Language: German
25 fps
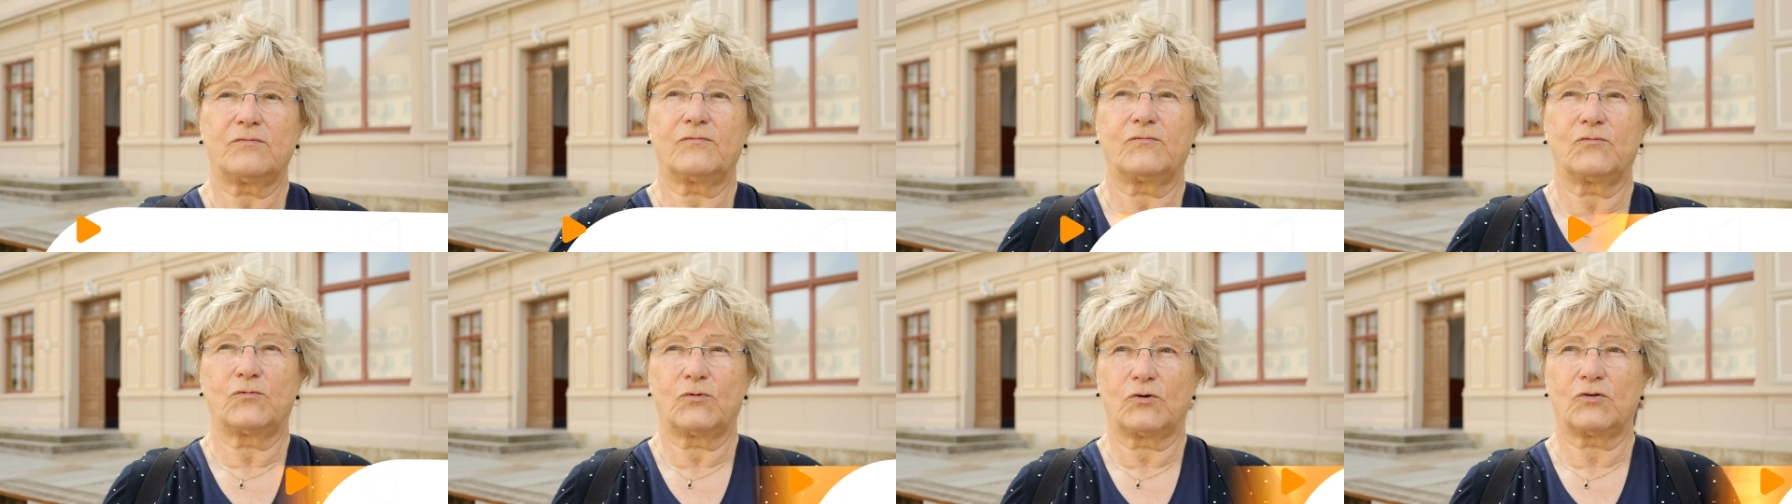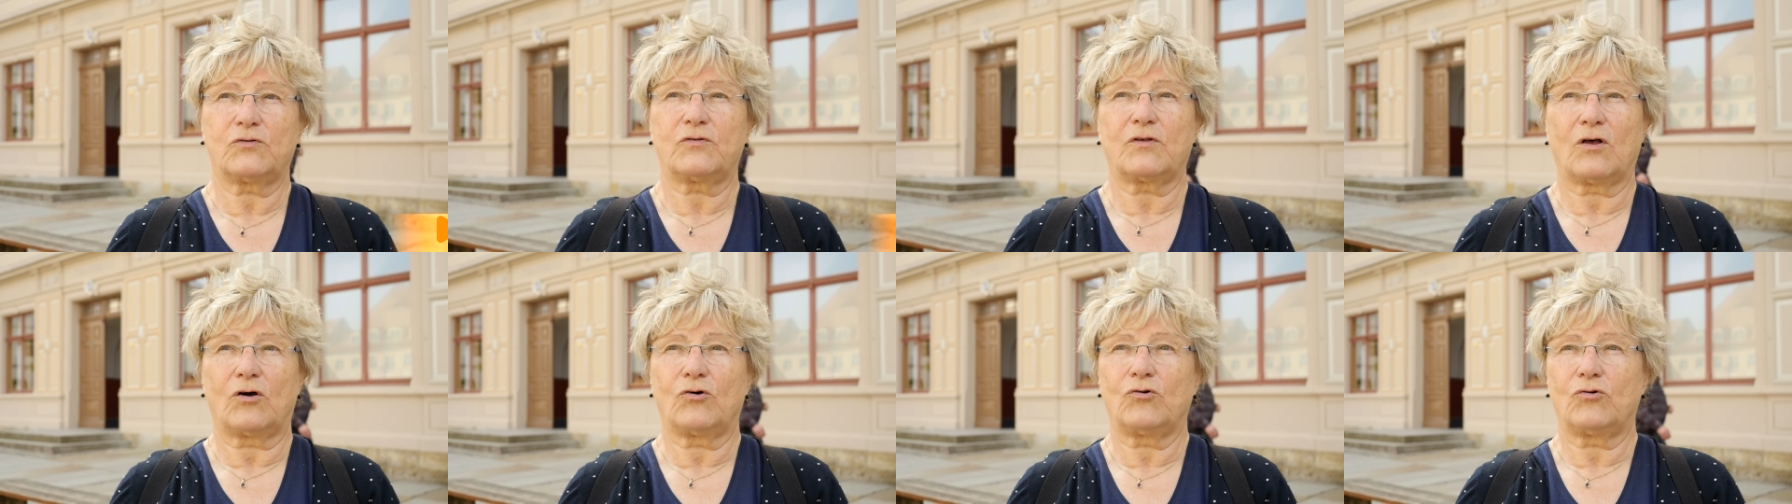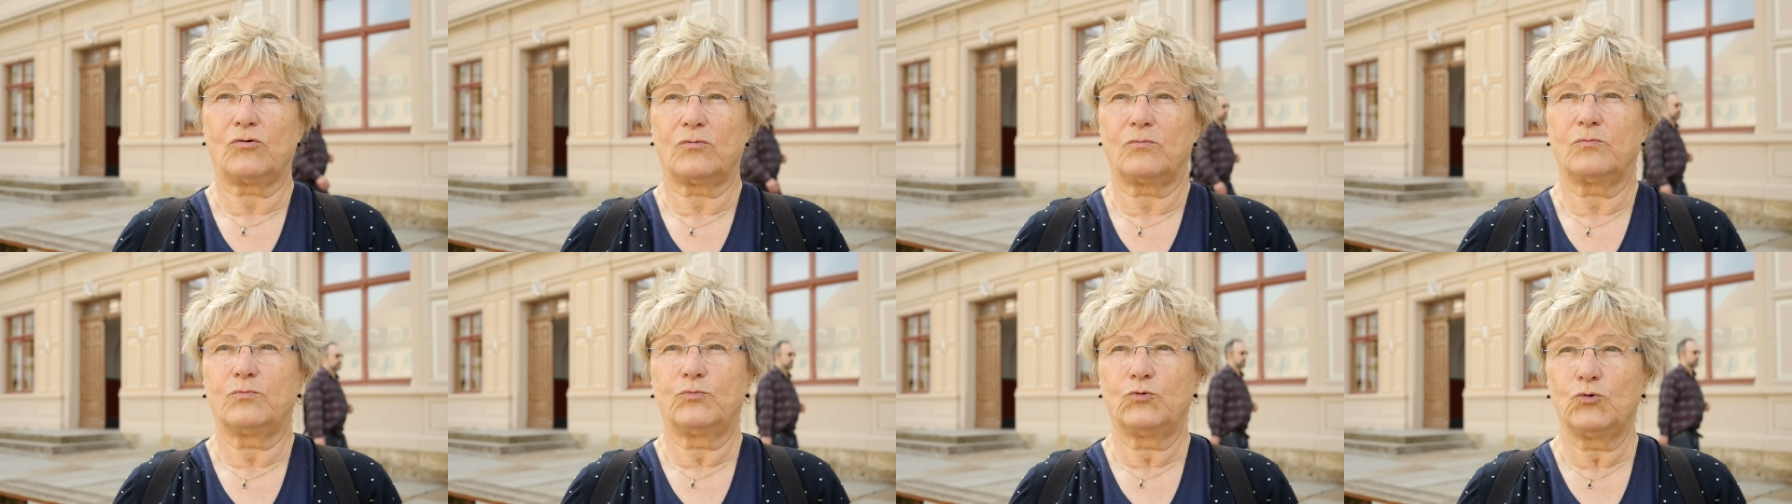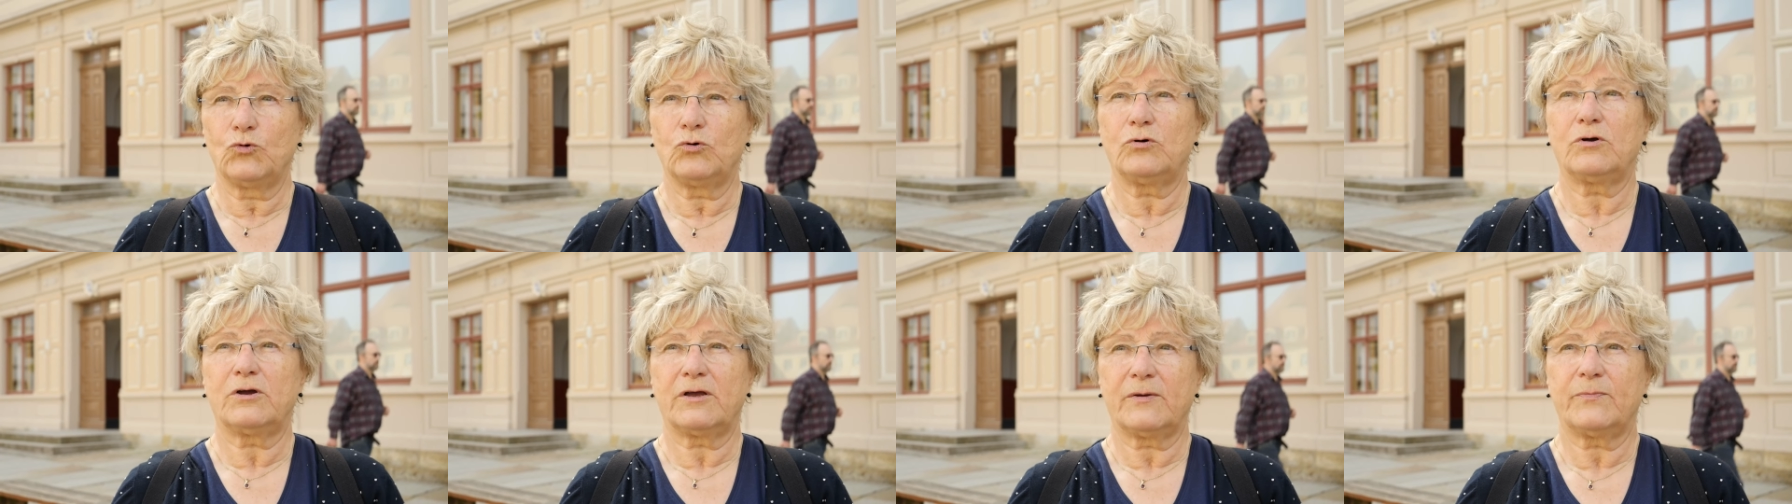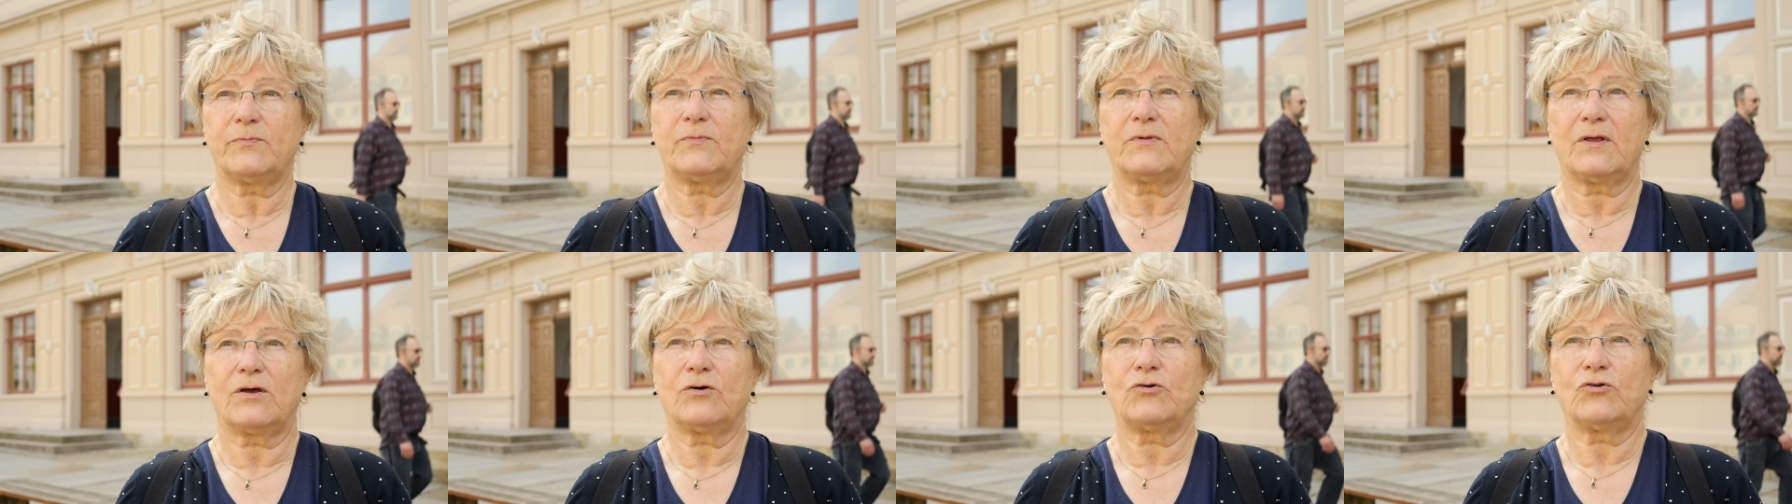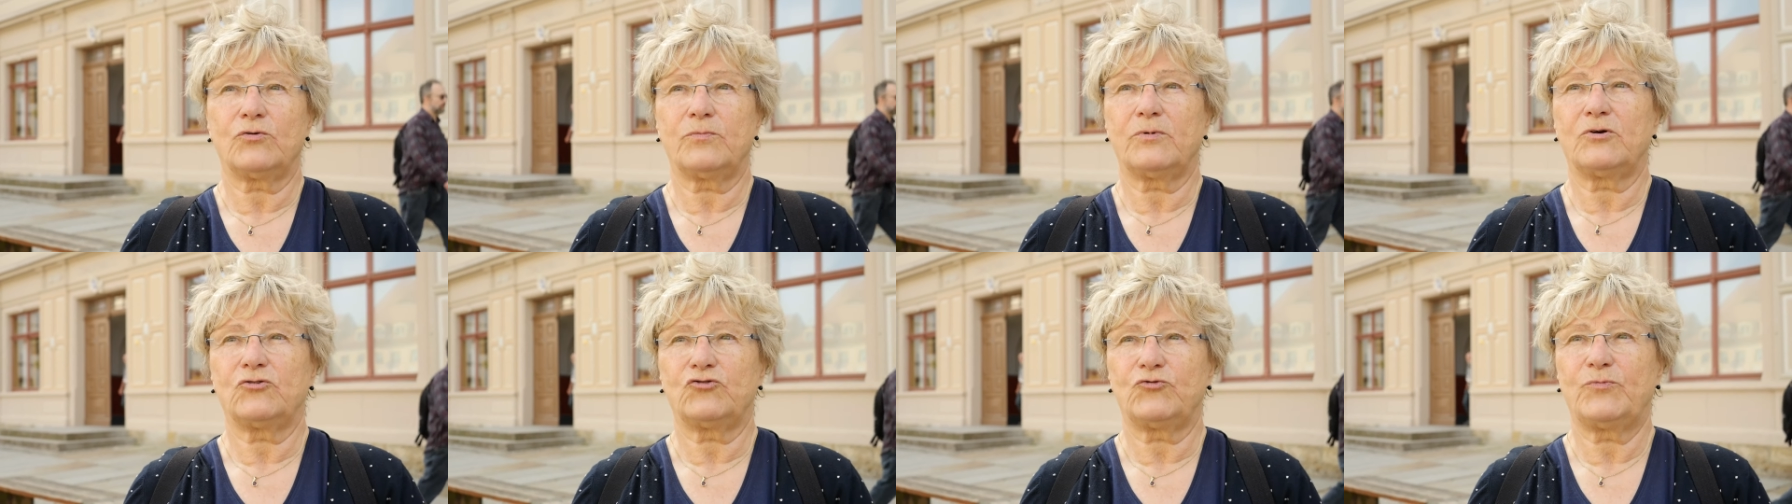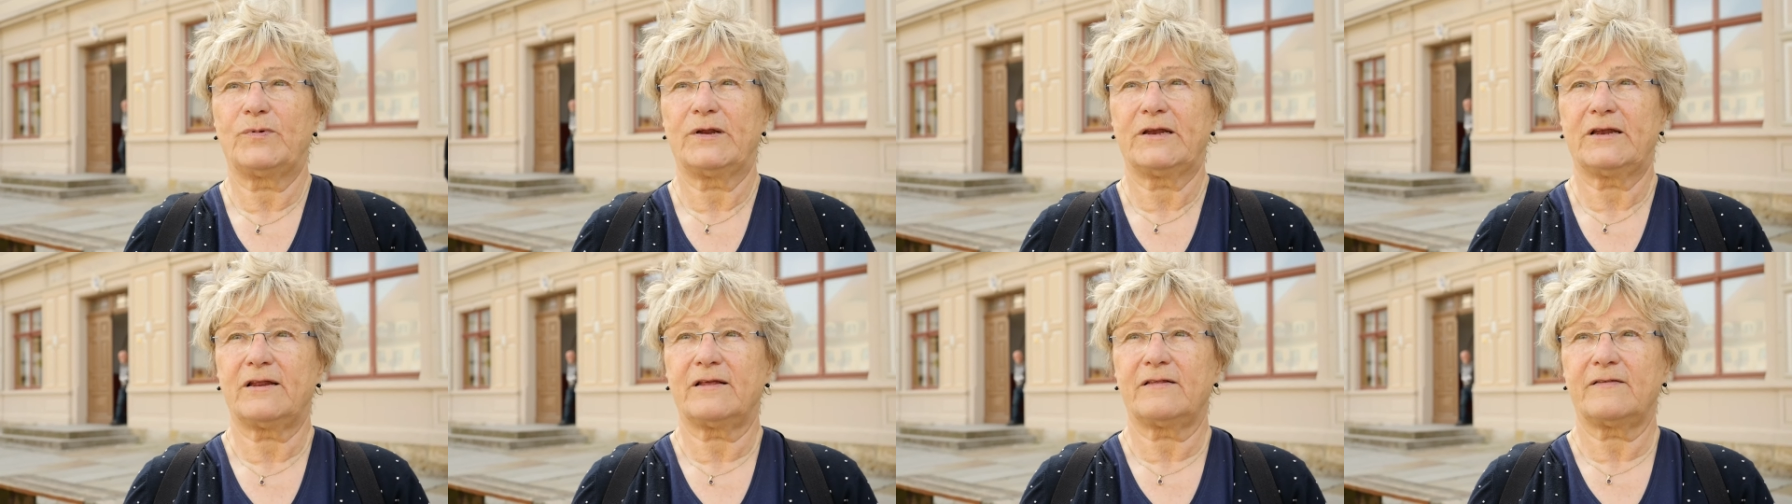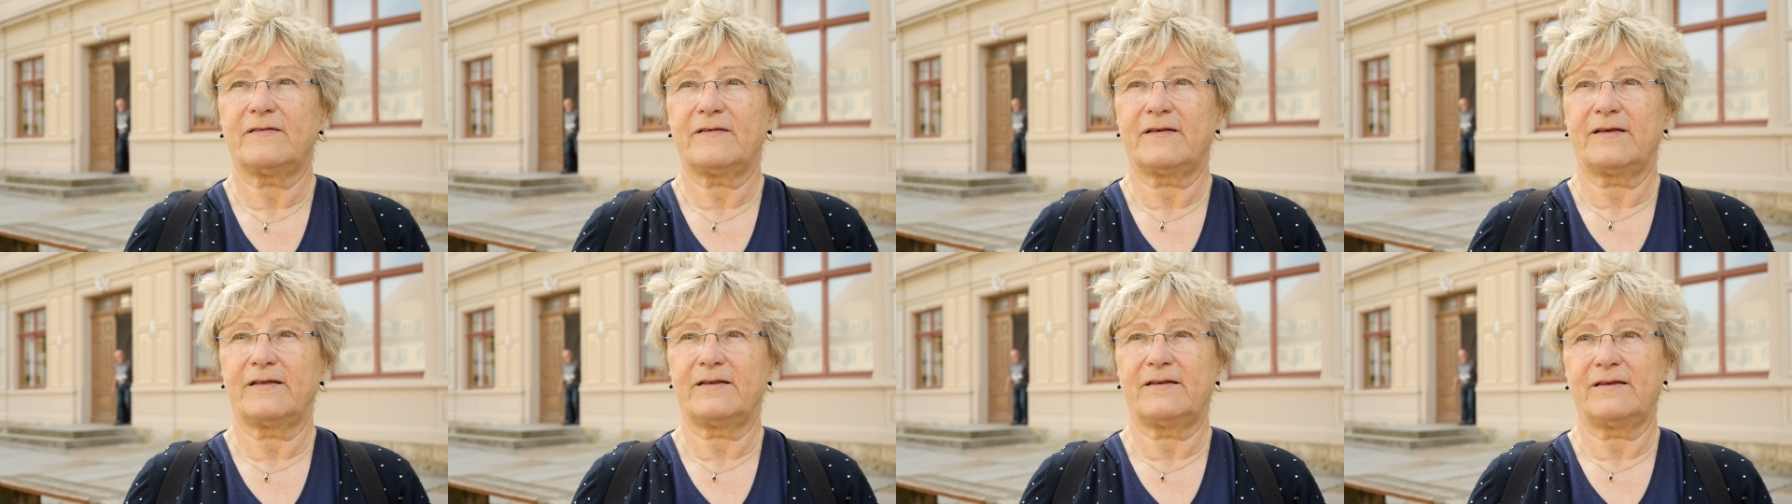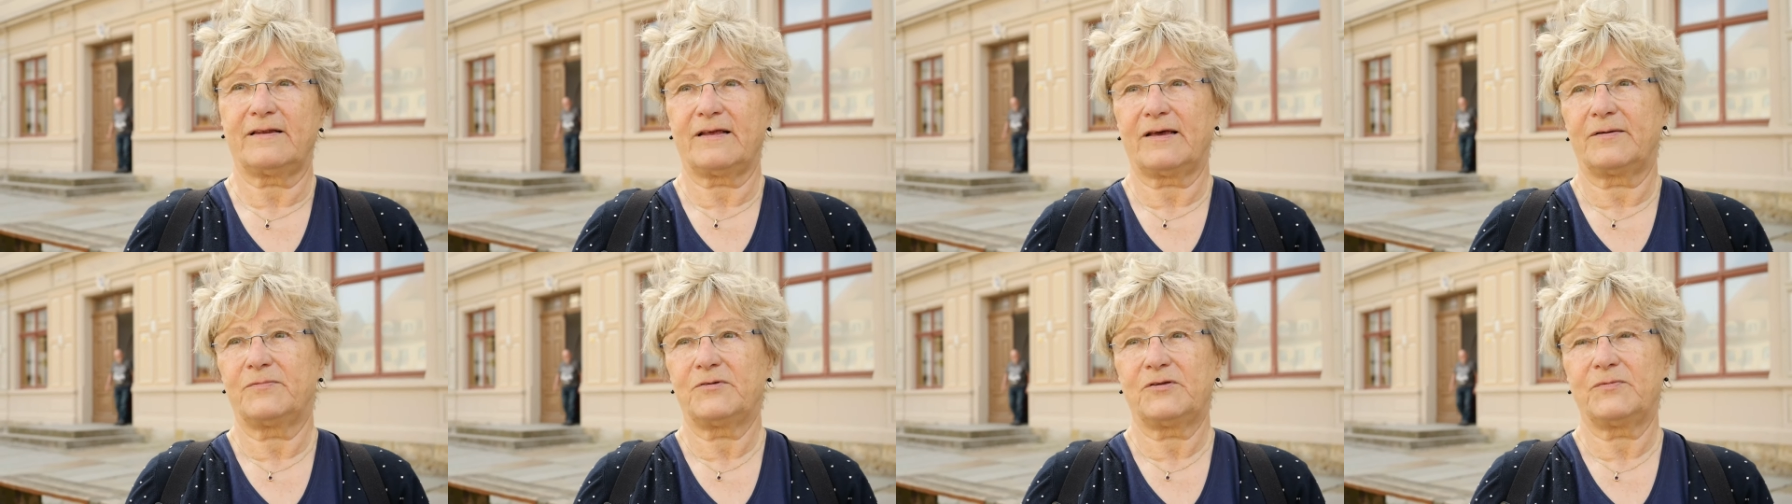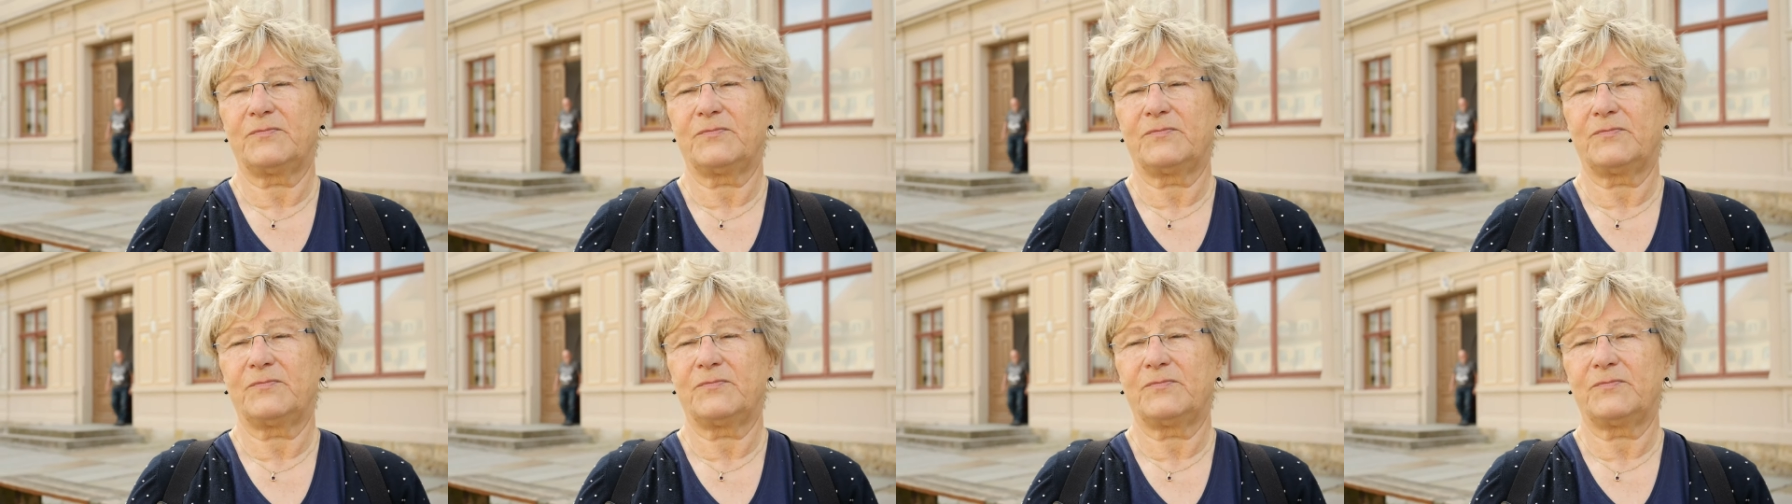wo es auch ein Buch gibt darüber, Splitterzeiten. Da habe